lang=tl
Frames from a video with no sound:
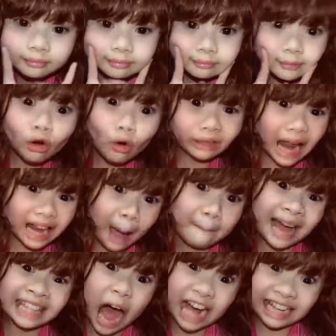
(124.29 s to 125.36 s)
Hindi ko
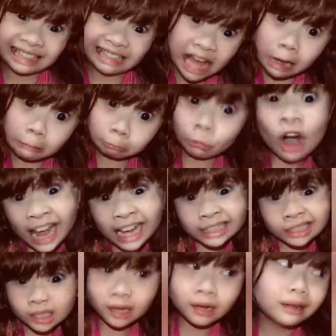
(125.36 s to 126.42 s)
talaga matanggap,
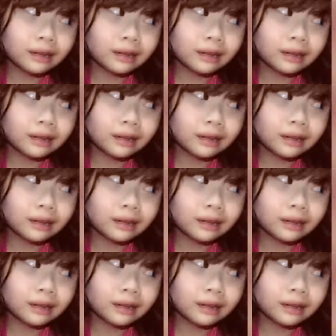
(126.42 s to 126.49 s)
friend.